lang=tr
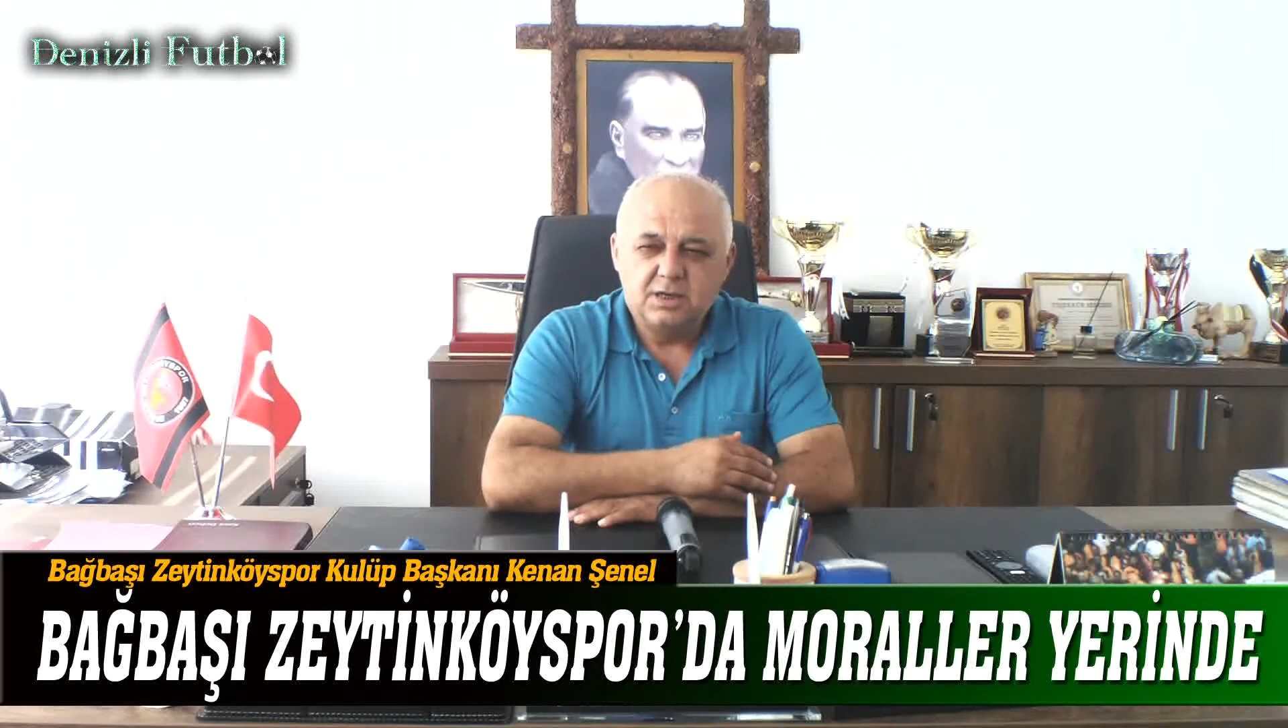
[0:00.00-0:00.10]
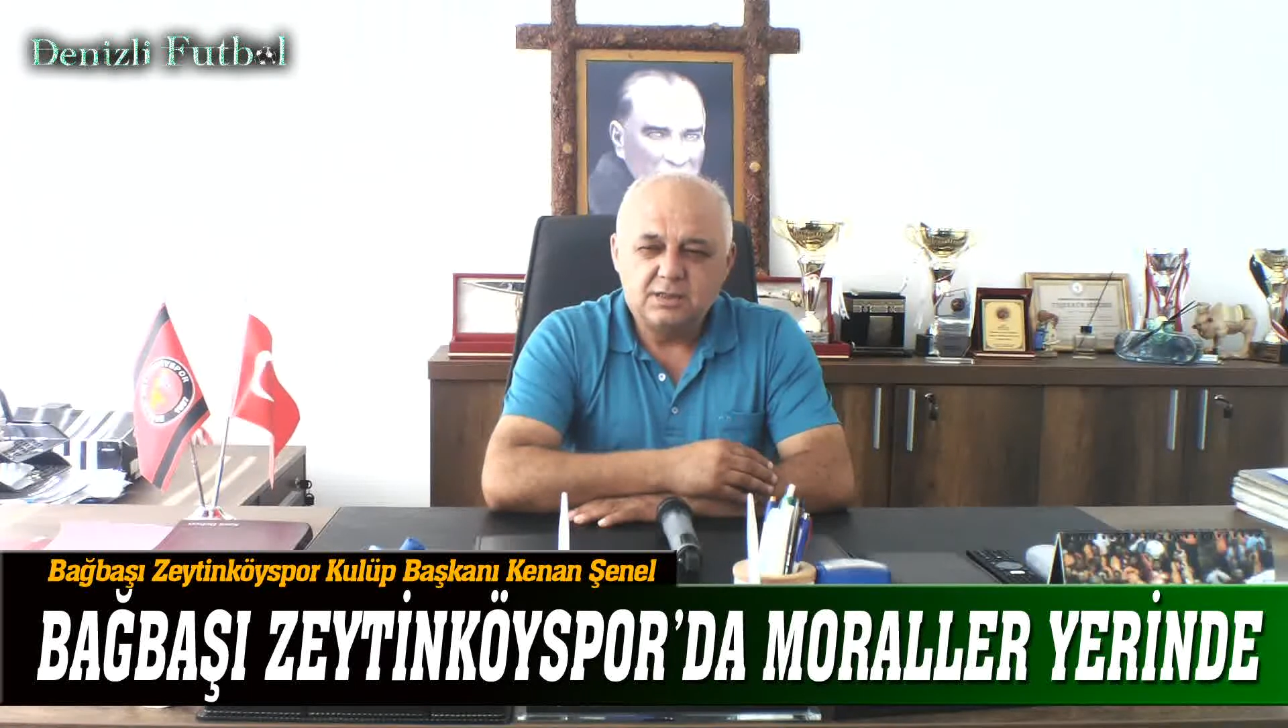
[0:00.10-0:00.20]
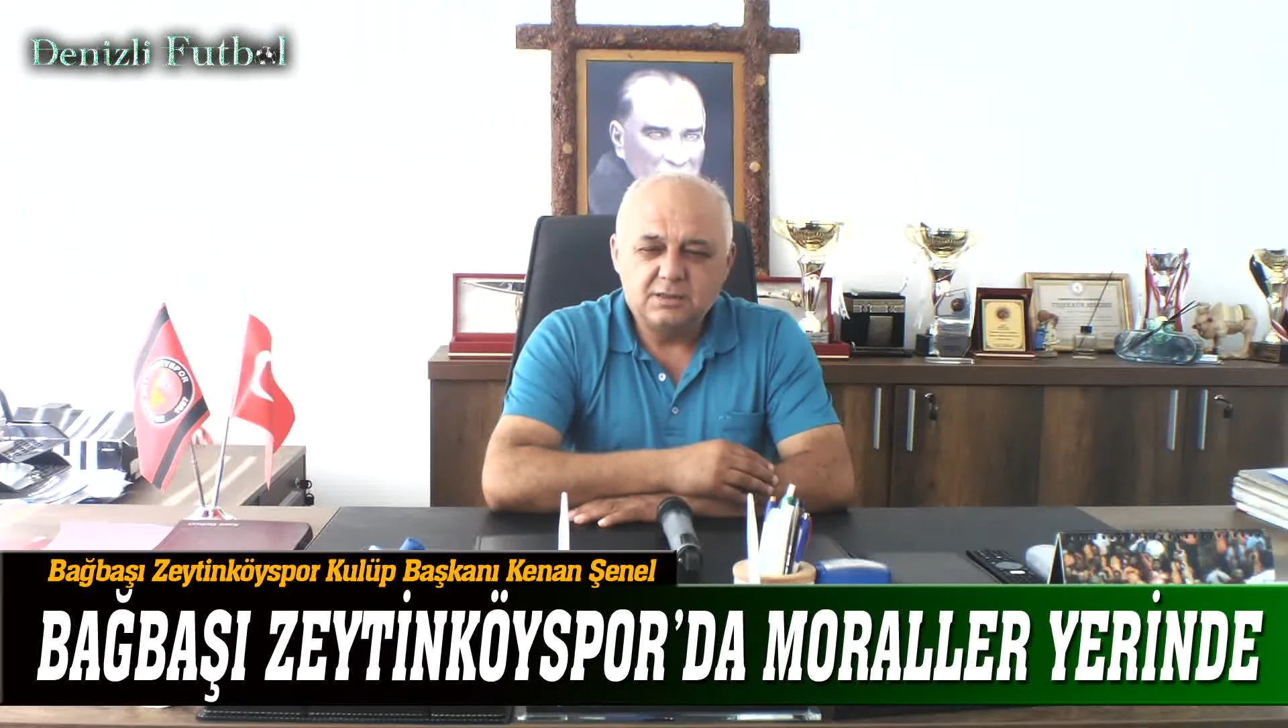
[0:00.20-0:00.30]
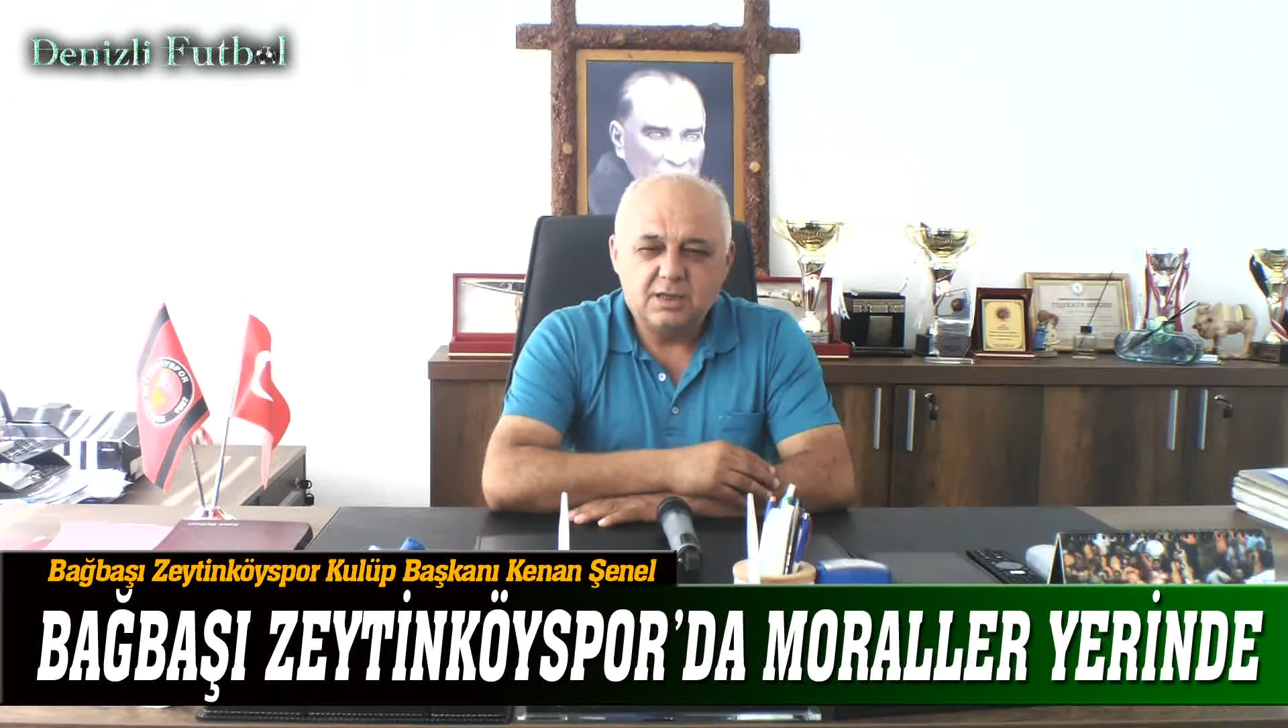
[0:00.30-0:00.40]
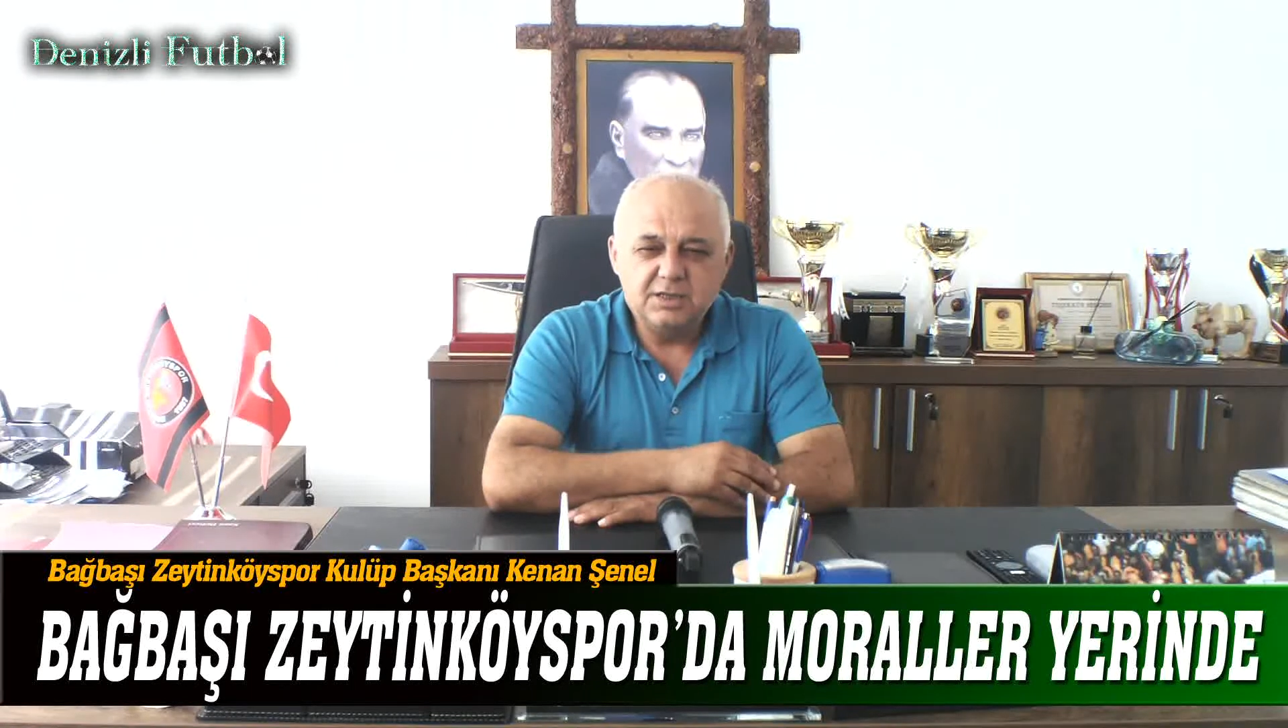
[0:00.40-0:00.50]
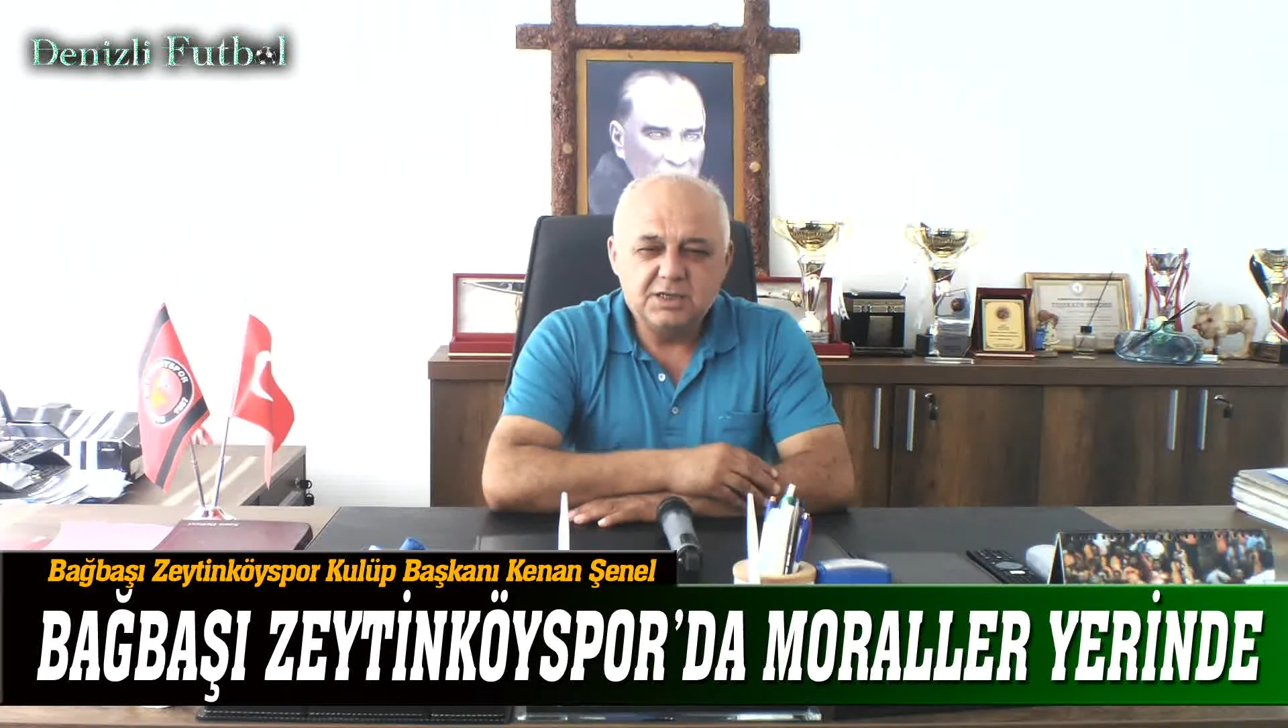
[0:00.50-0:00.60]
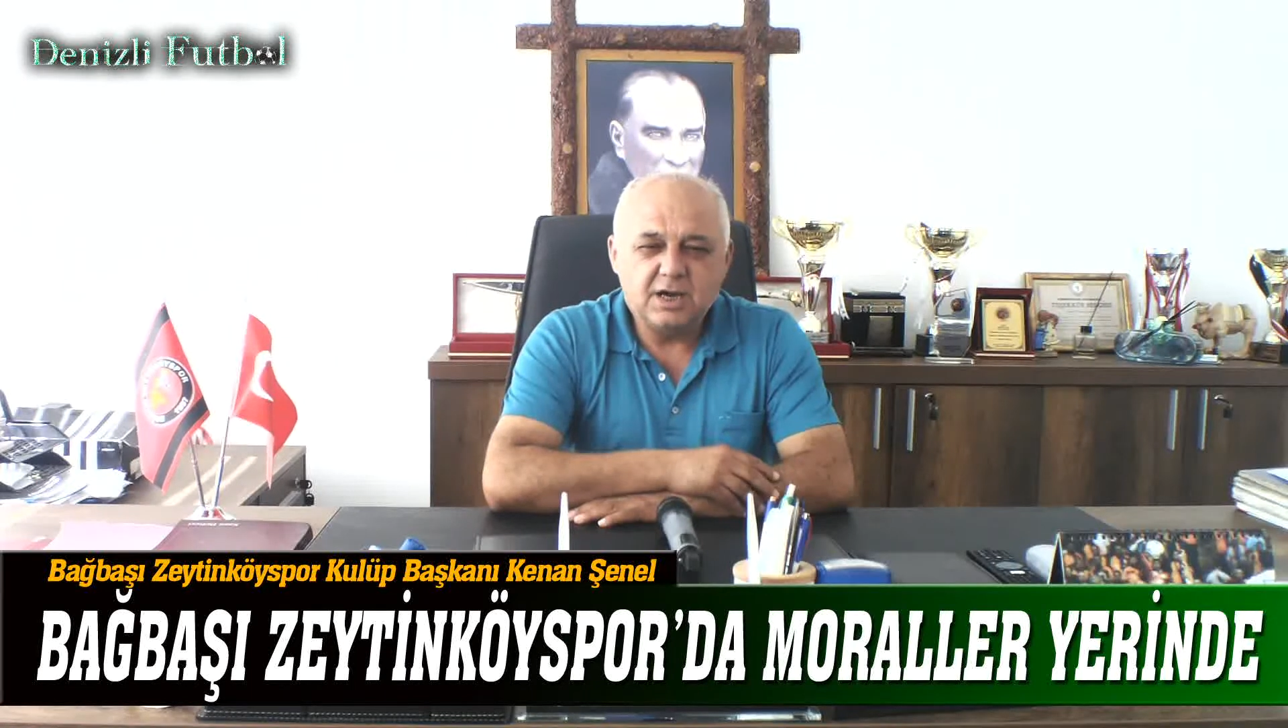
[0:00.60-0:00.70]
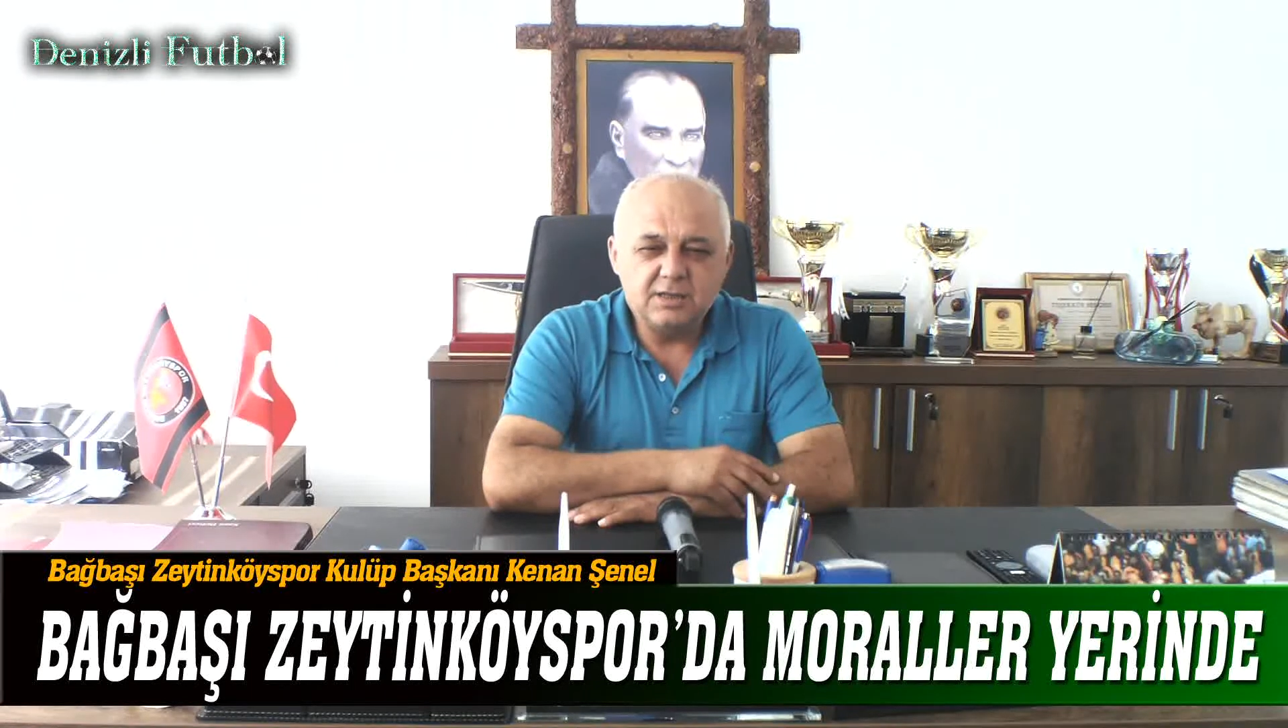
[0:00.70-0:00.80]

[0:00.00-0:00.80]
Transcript: Hatta 2